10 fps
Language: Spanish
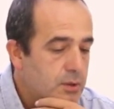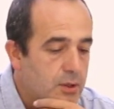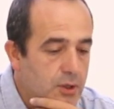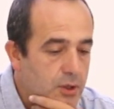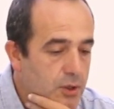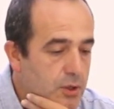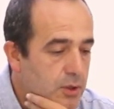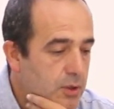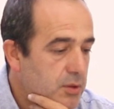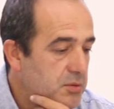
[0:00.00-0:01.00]

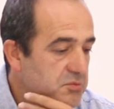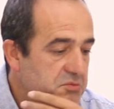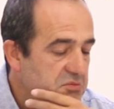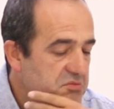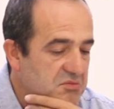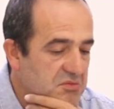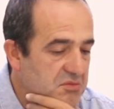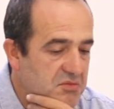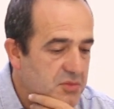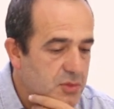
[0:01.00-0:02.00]

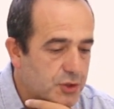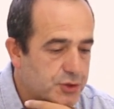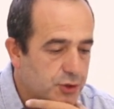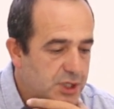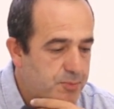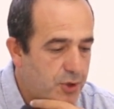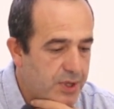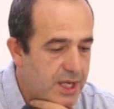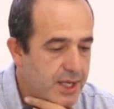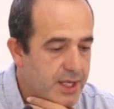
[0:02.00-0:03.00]
mm, otro tipo
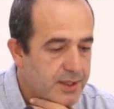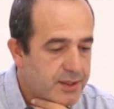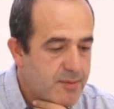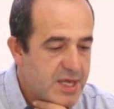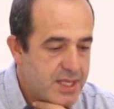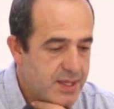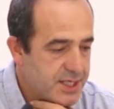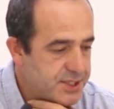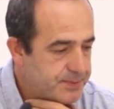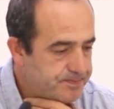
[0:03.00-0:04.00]
de,
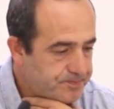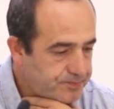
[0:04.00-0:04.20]
medidas